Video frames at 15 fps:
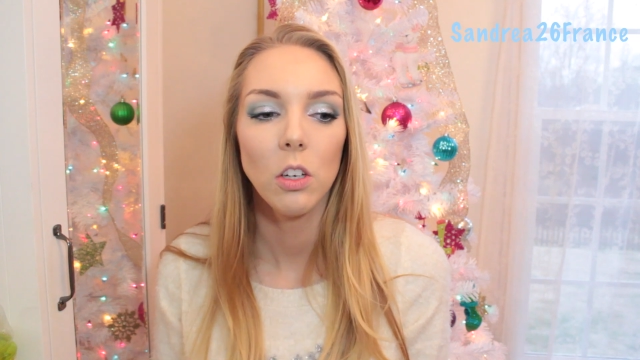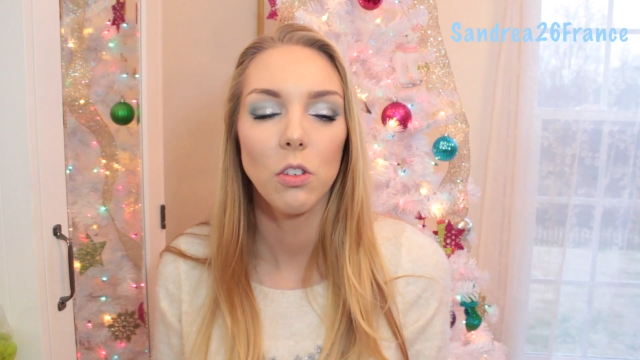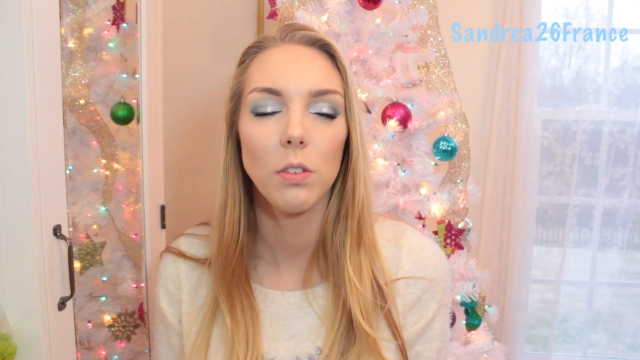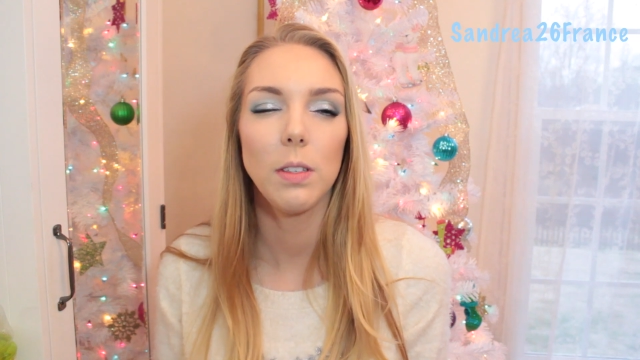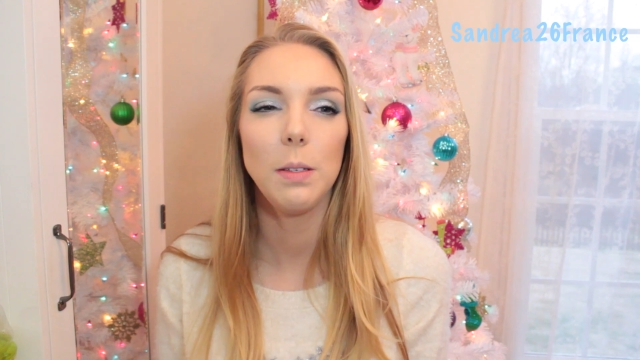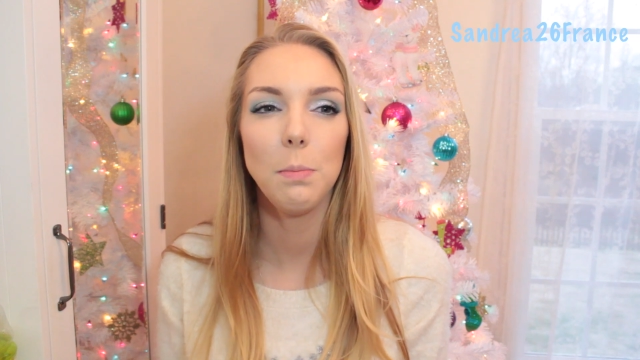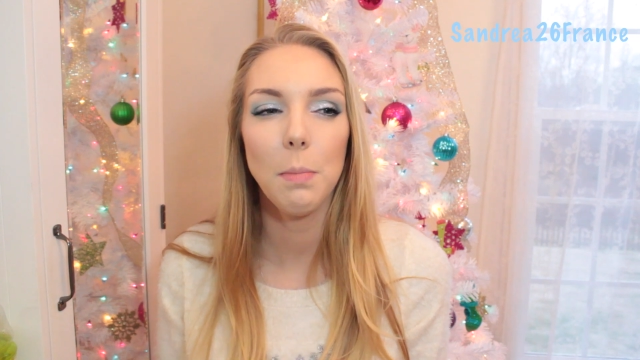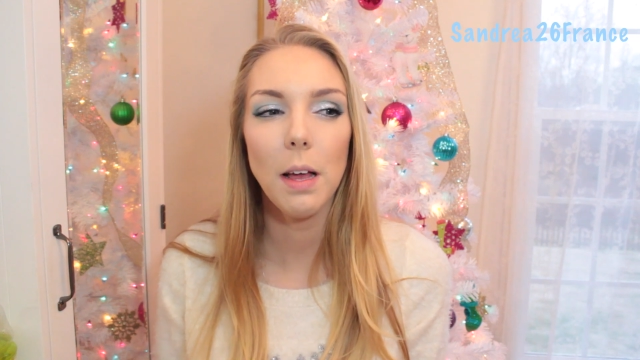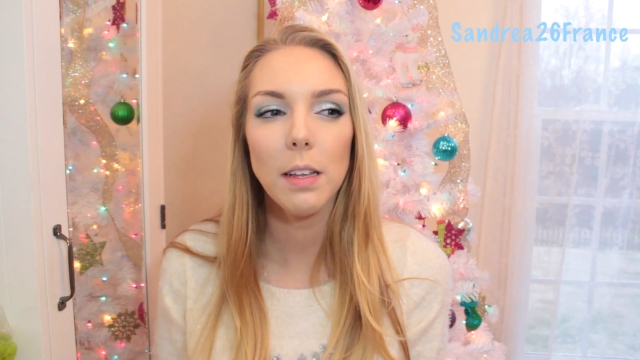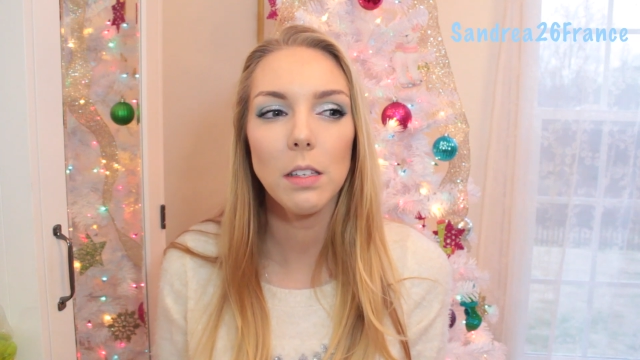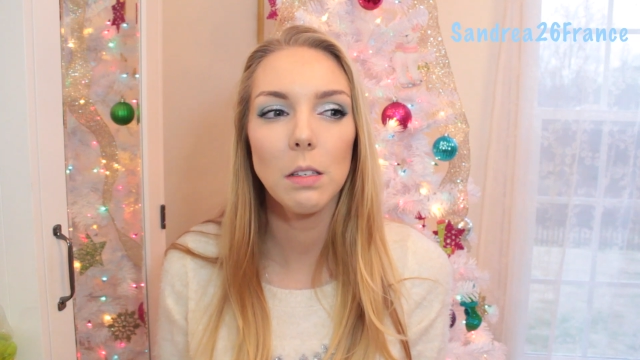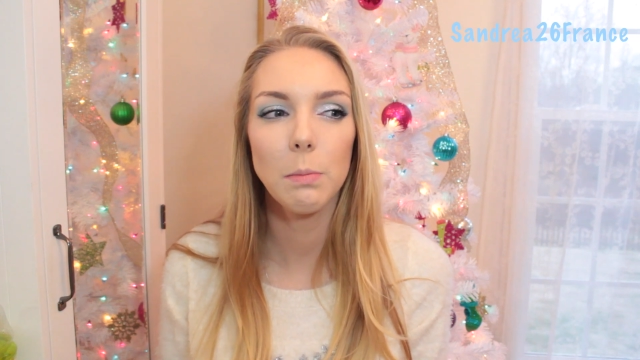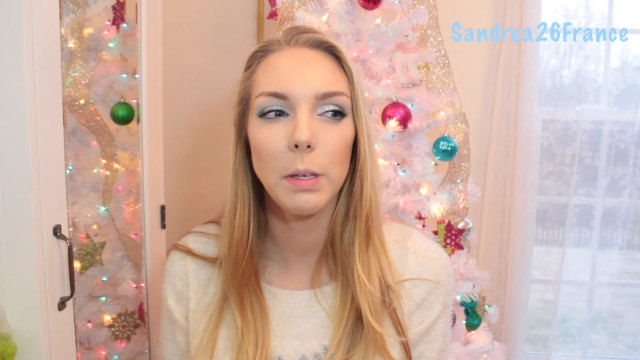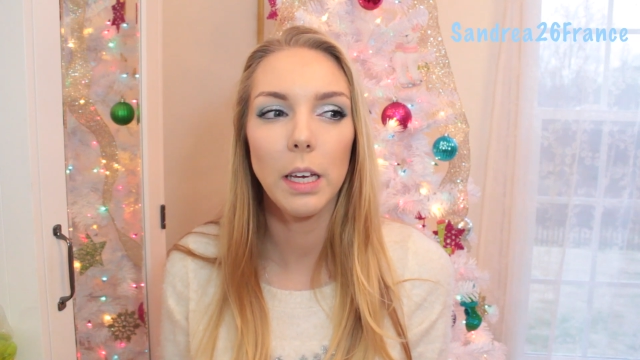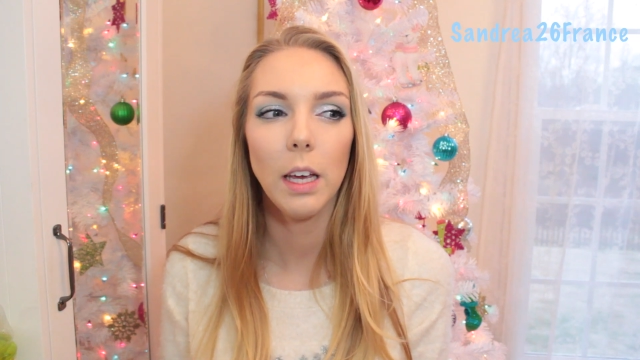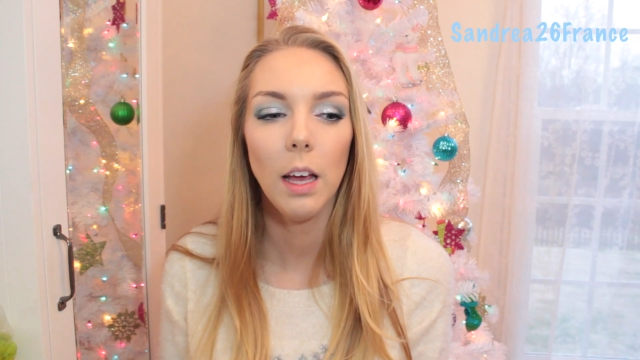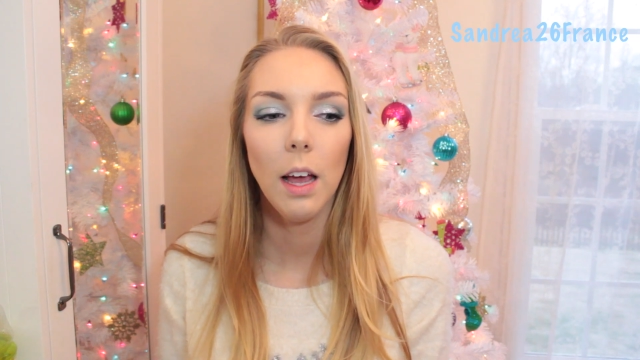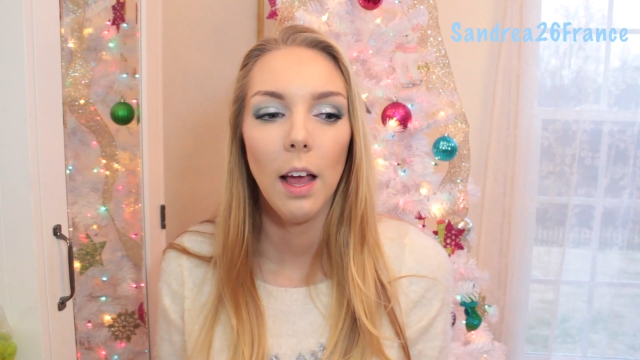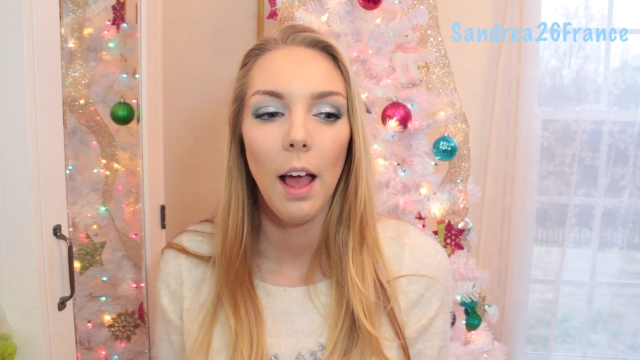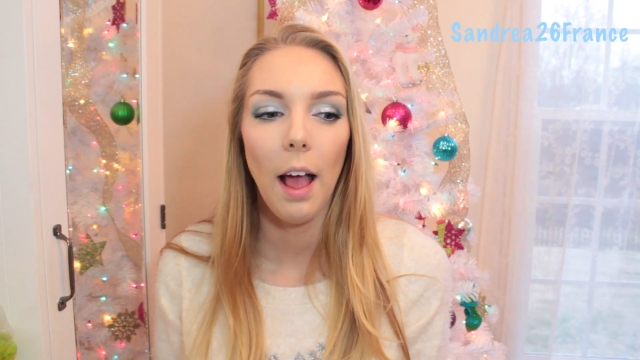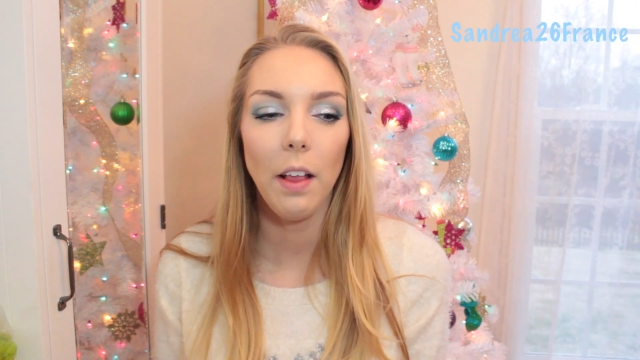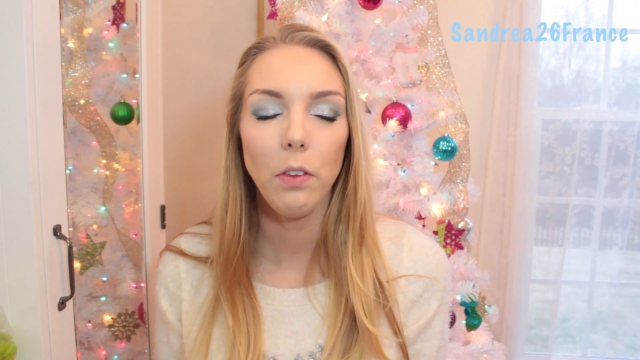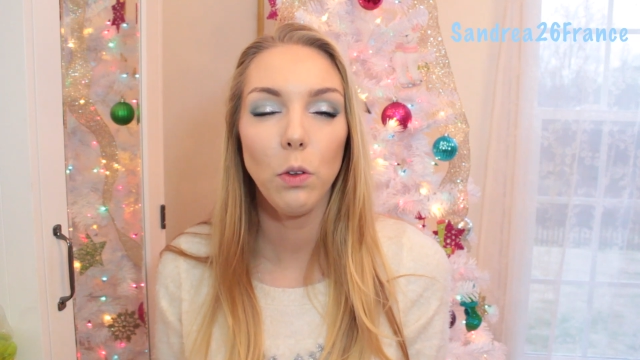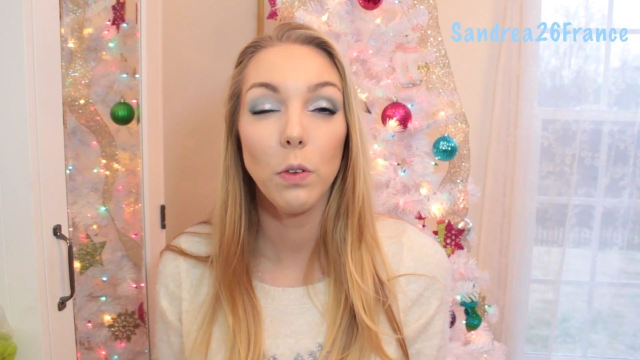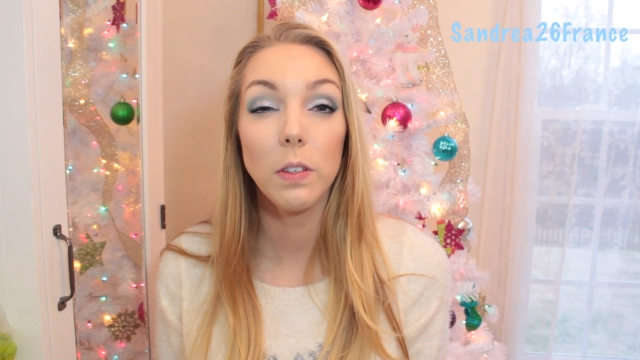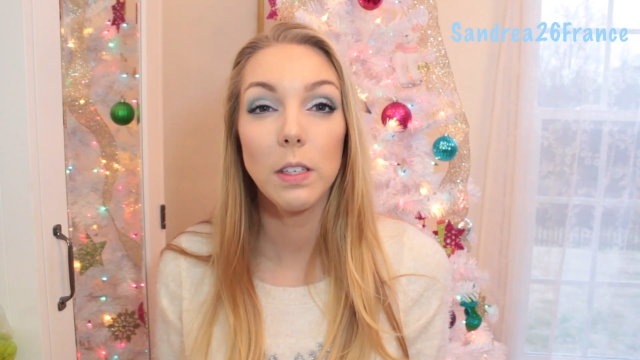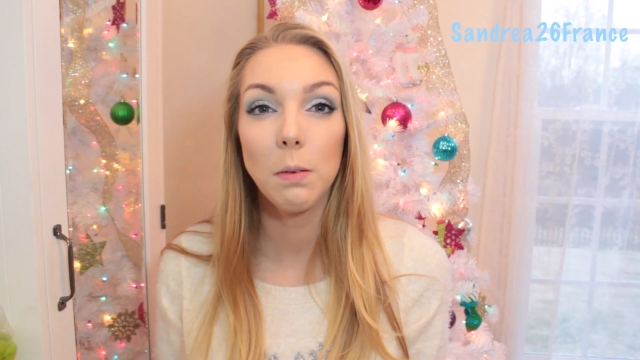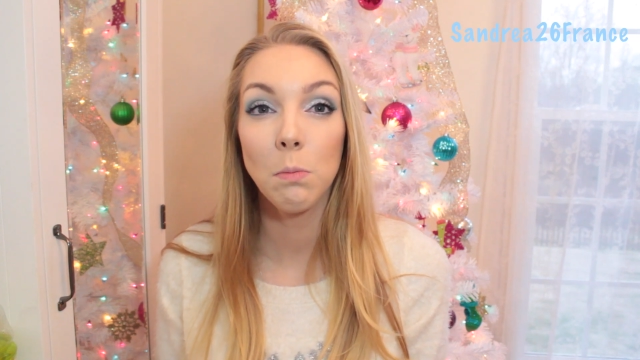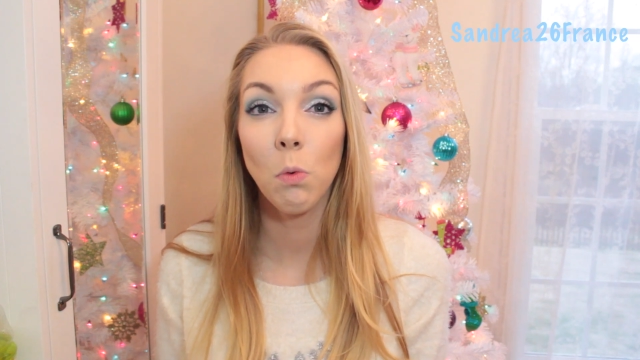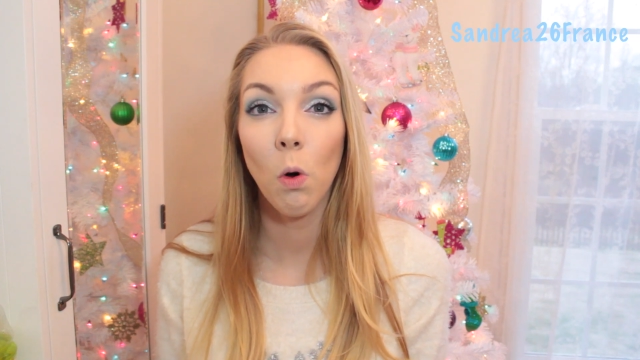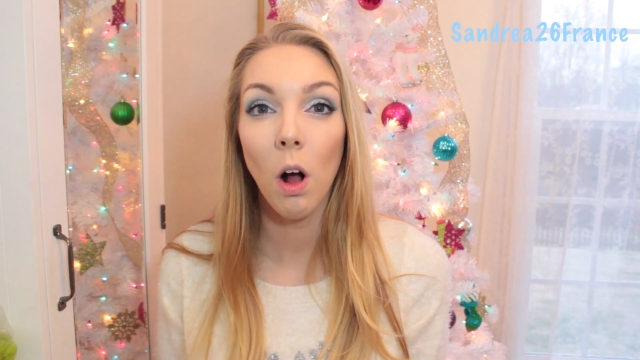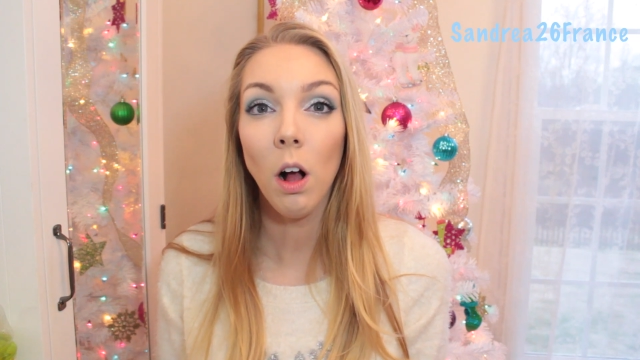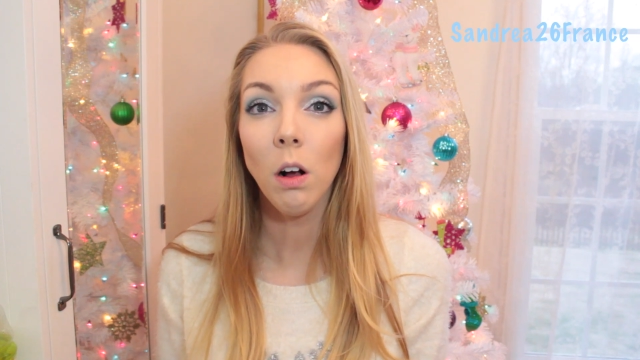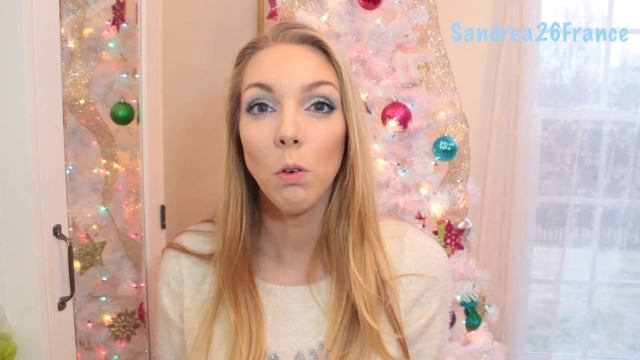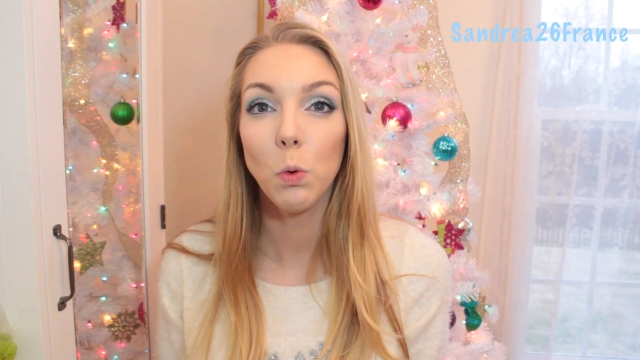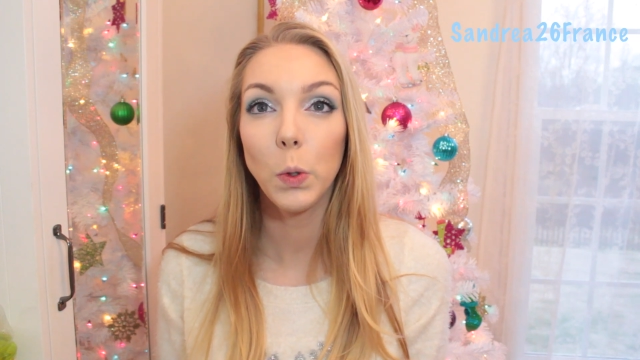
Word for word: Je dis, mince, mais est-ce que c'est moi